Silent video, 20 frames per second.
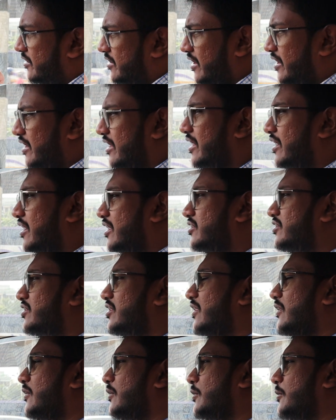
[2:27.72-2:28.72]
ডেডিকেটেড
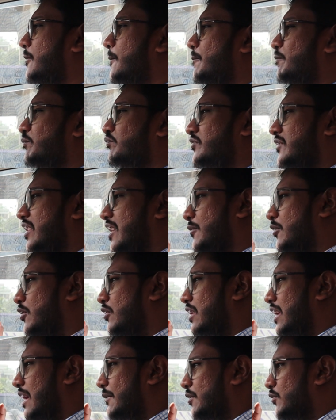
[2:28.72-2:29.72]
ছিল
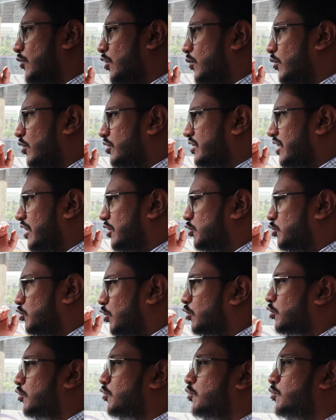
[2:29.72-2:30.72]
এবং আমি বলবো যে
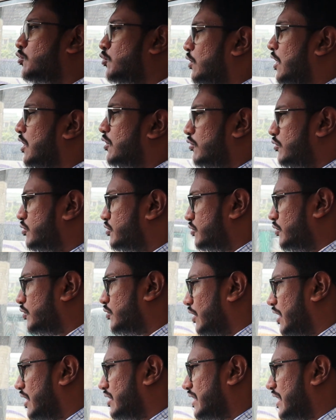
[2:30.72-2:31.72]
যতটুকু না কষ্ট
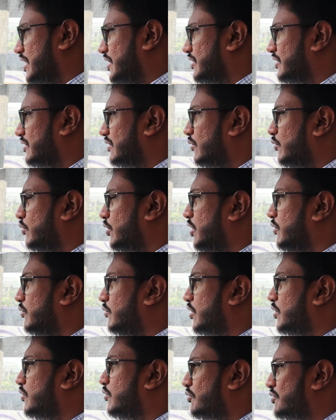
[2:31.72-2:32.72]
করা যায় উনি উনি